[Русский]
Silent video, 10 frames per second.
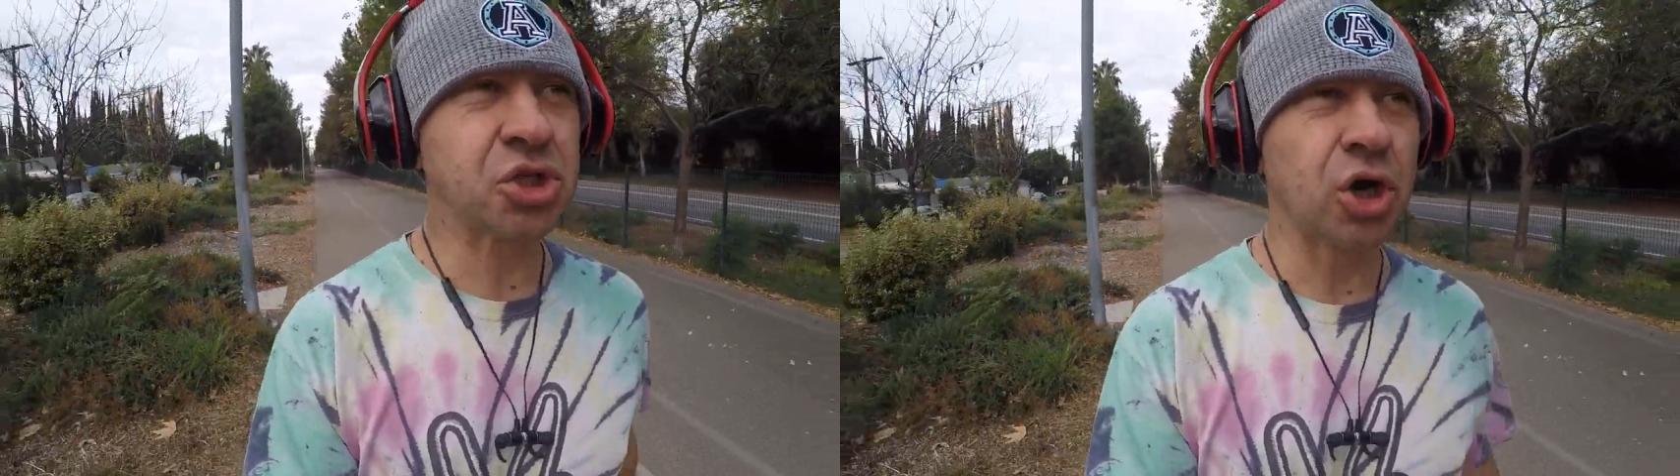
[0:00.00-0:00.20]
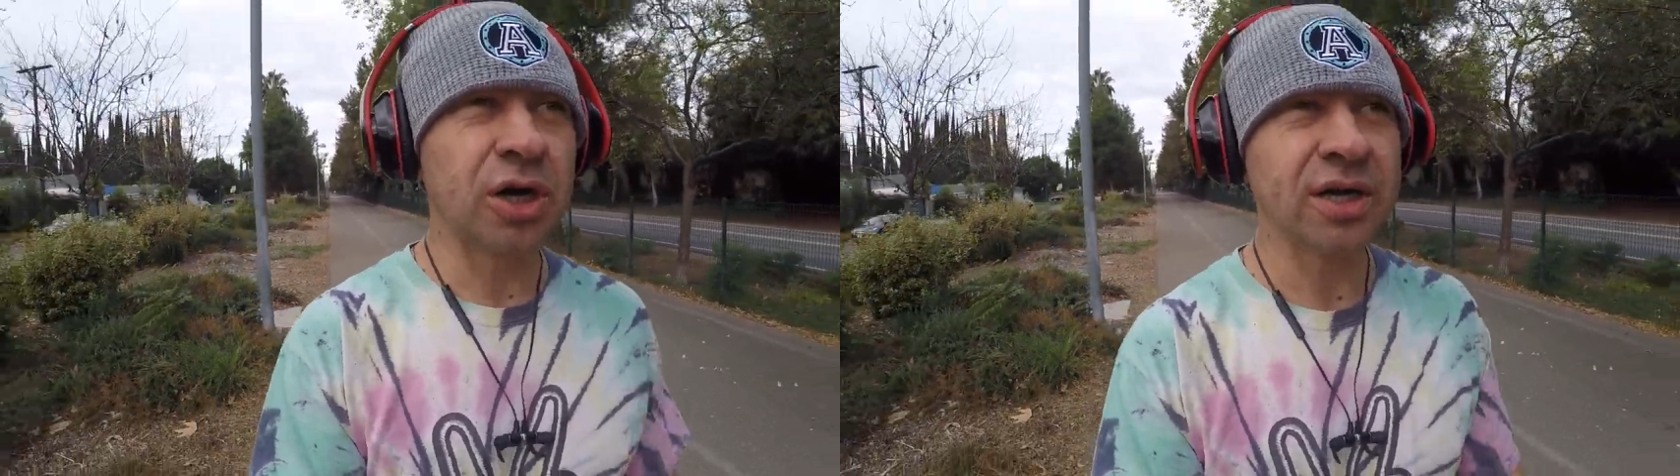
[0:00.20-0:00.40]

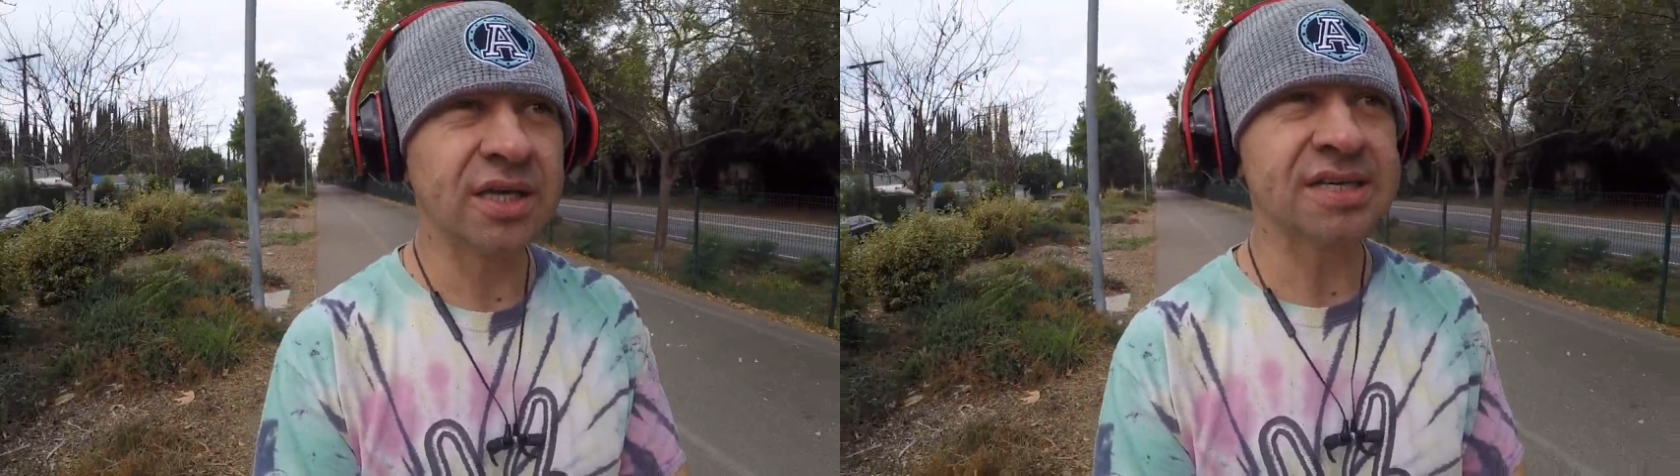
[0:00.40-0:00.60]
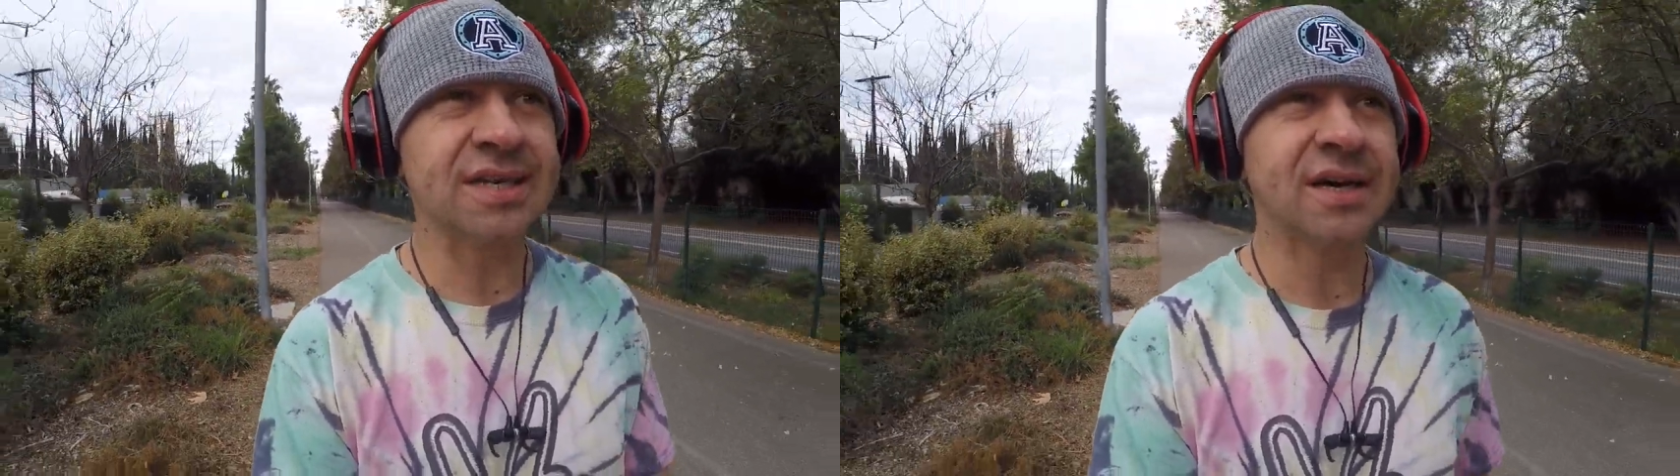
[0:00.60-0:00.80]
что
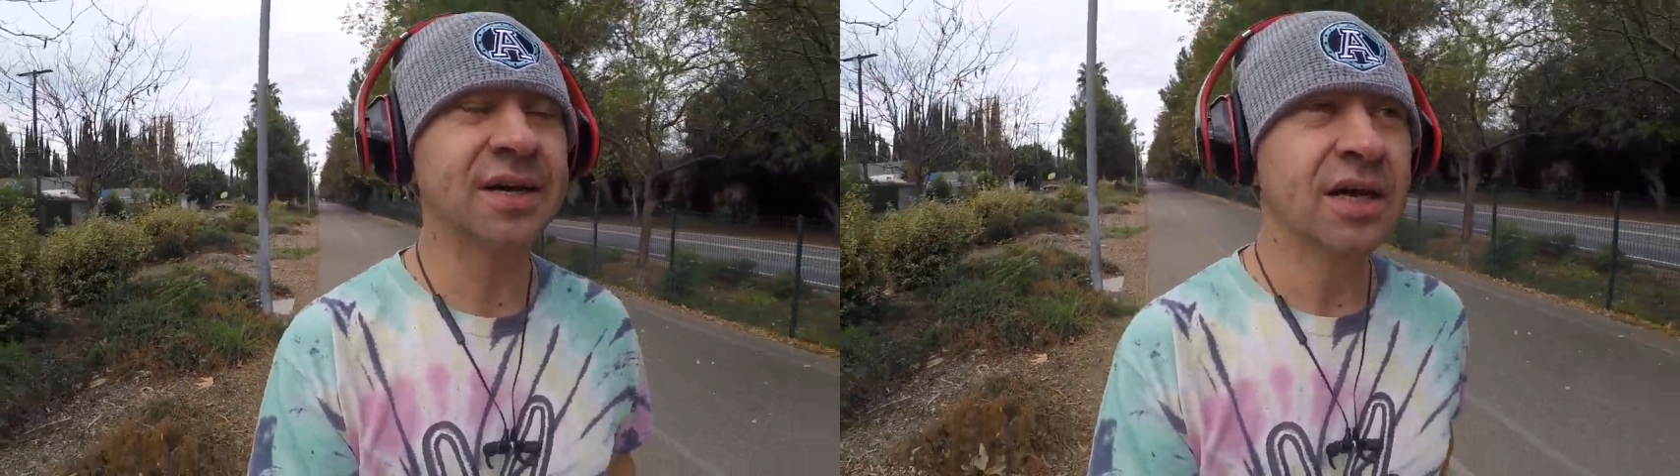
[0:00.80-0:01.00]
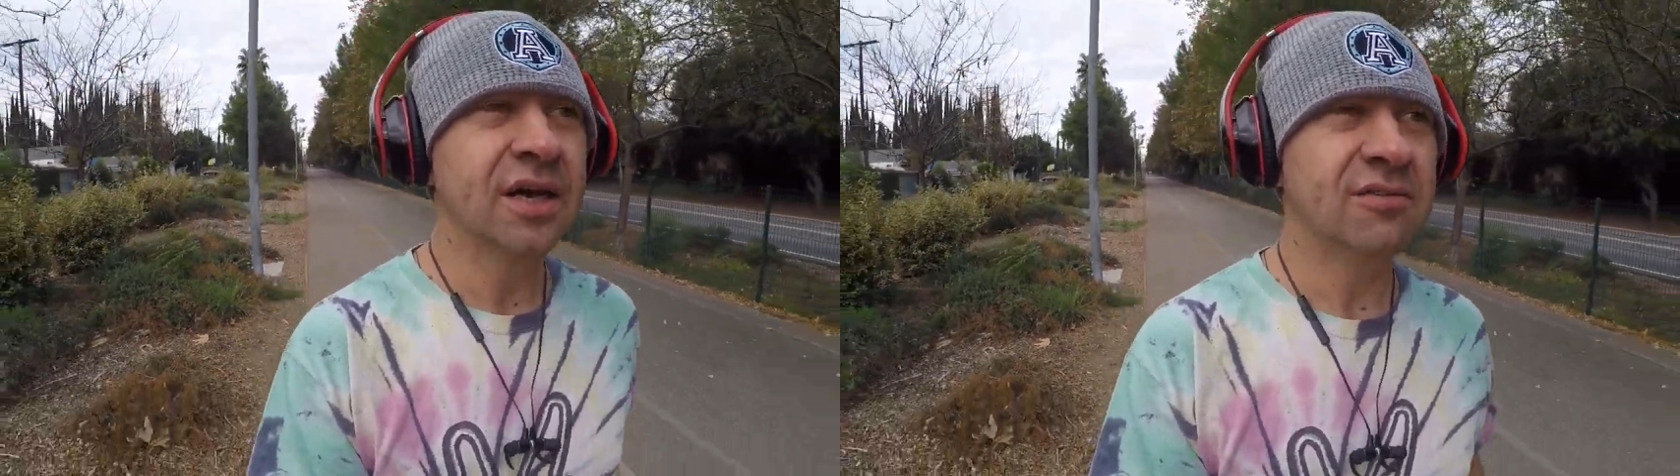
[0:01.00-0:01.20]
если
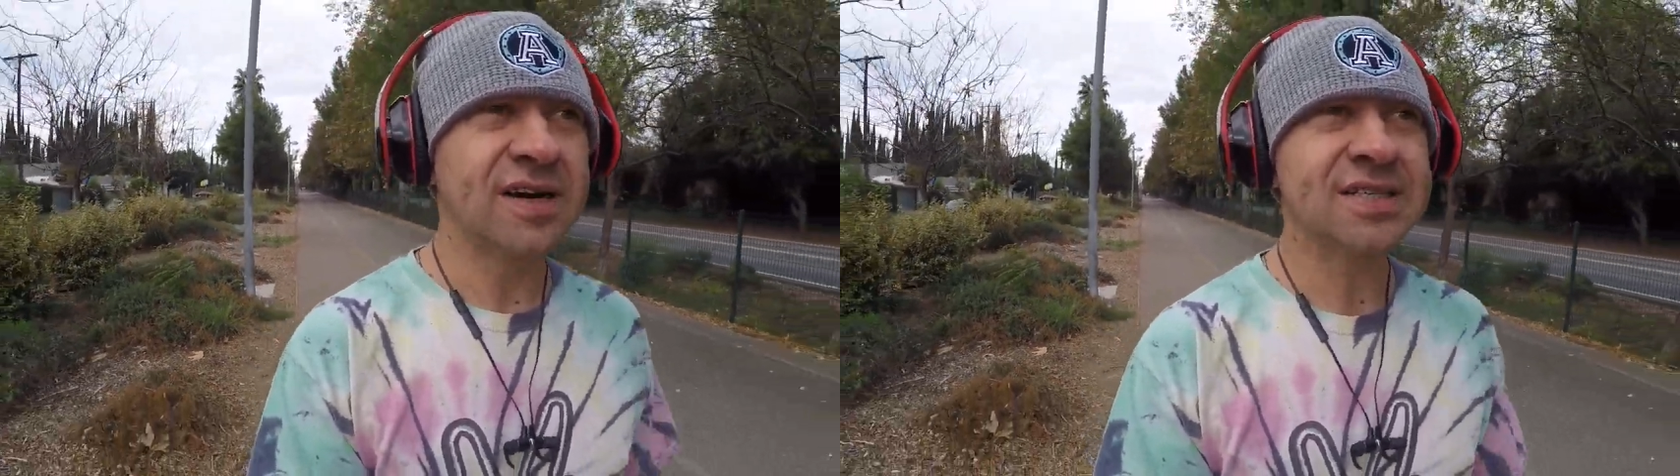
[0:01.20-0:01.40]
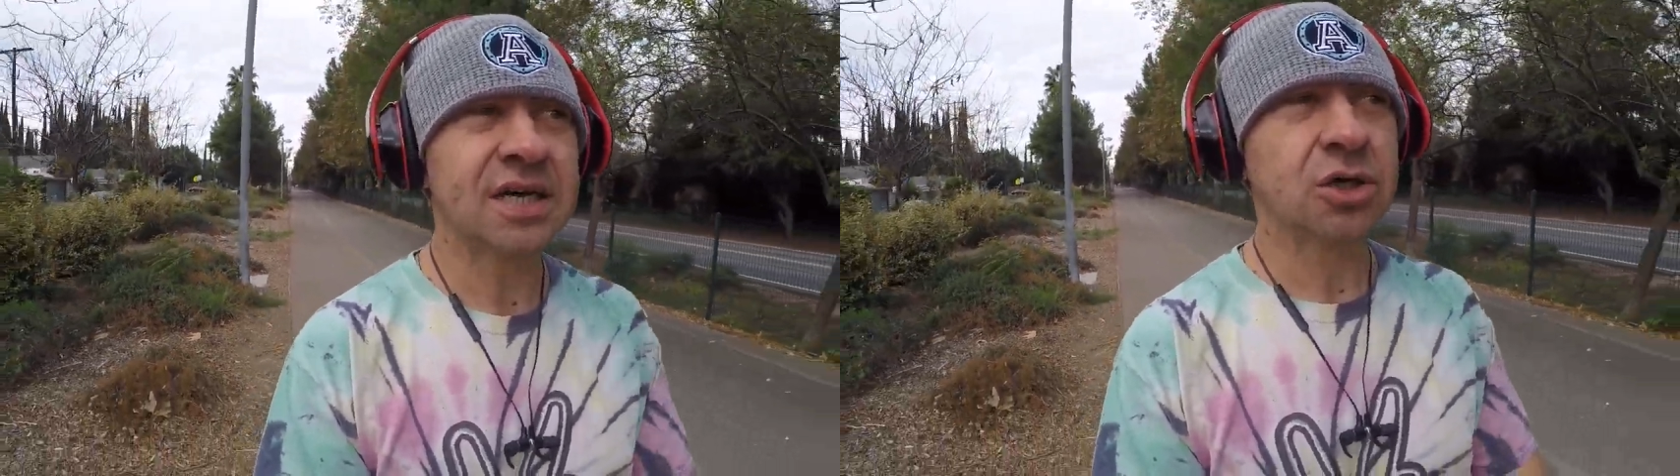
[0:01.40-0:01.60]

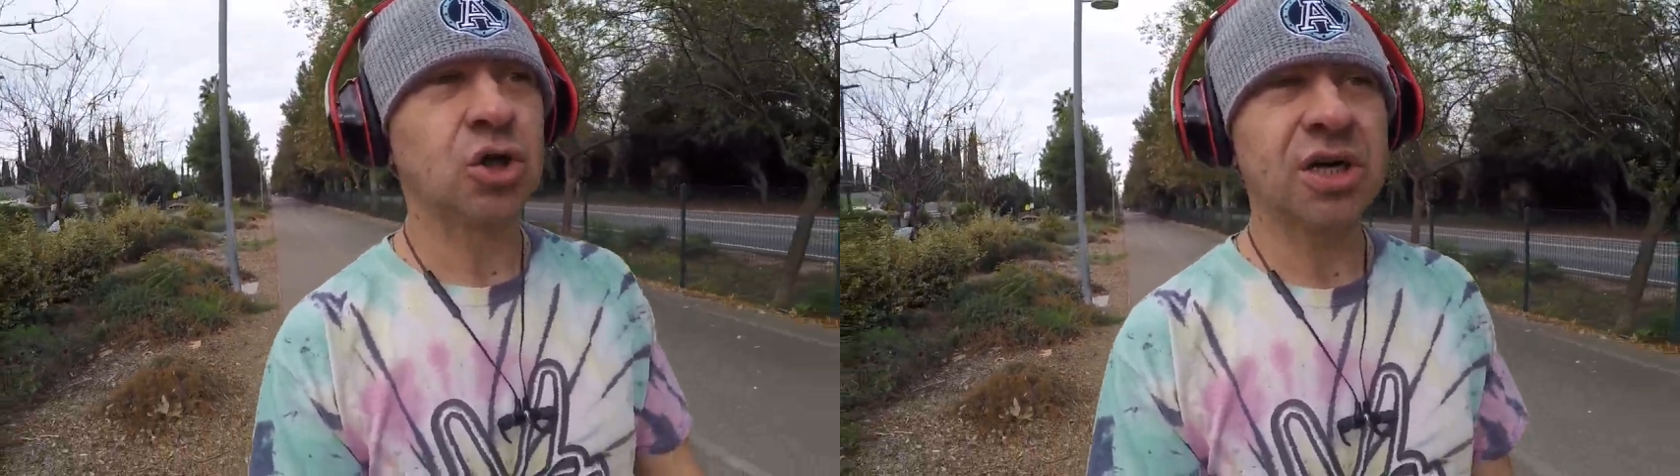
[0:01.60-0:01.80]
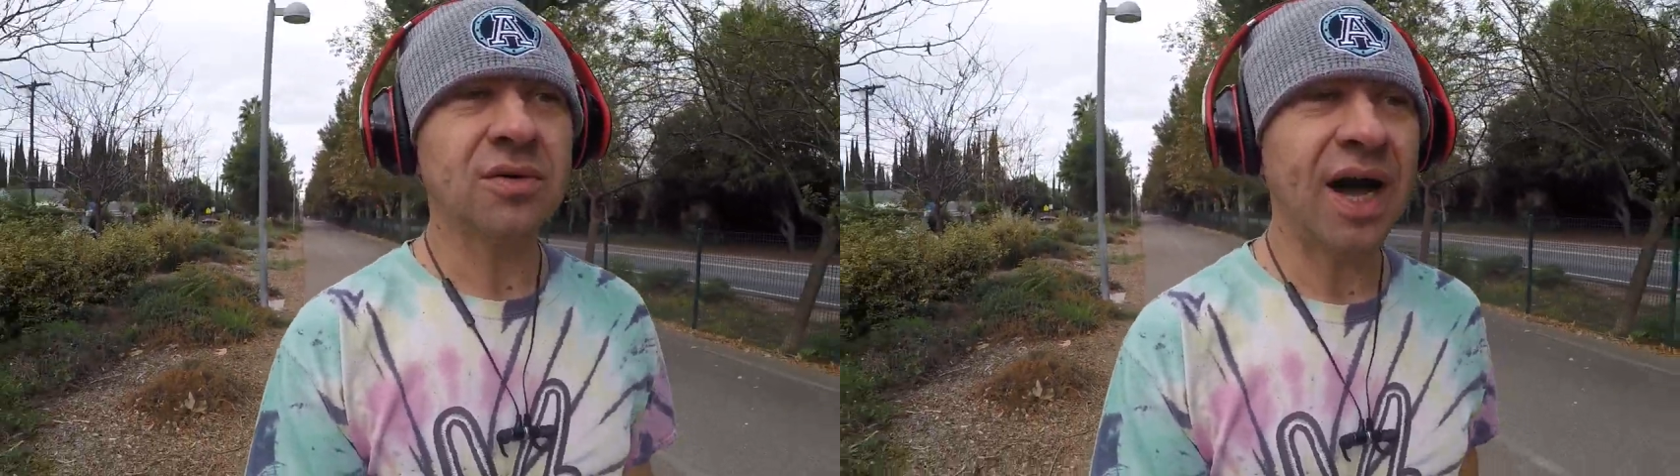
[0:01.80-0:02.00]
вас
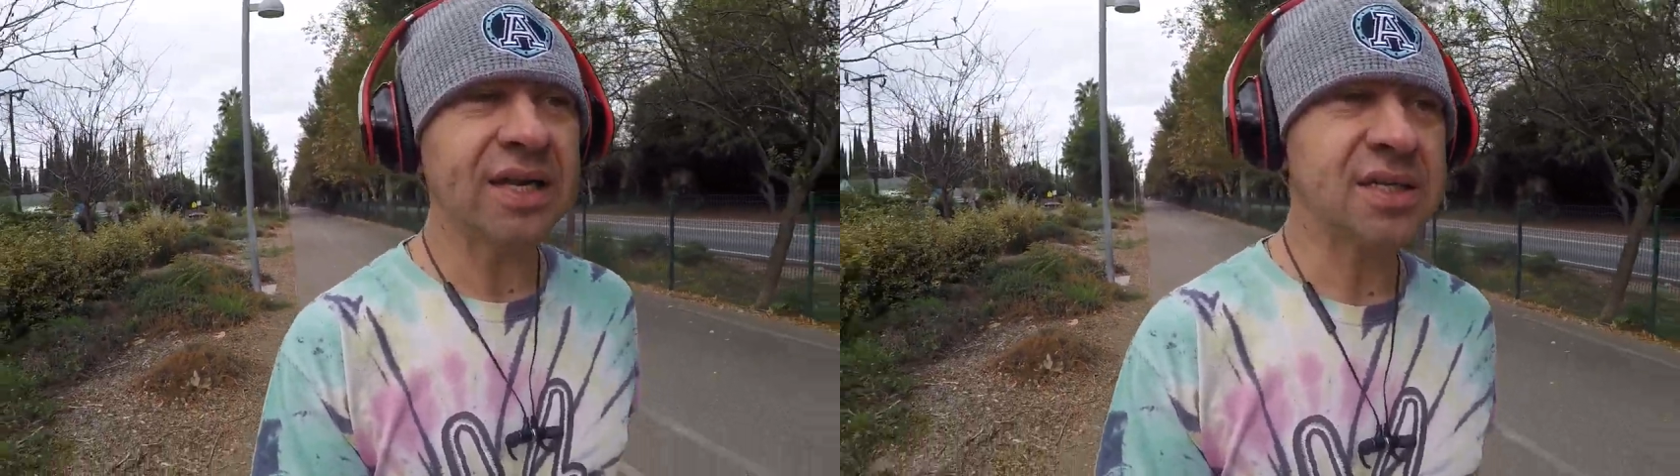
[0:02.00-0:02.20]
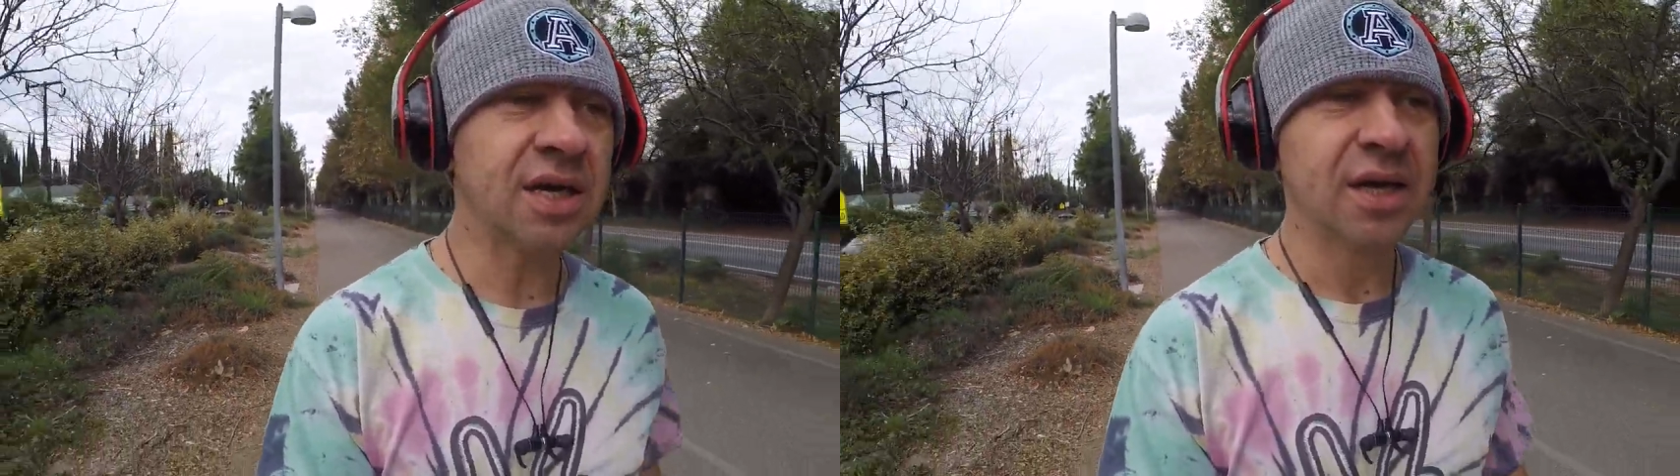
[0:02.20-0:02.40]
кто-то хвалит,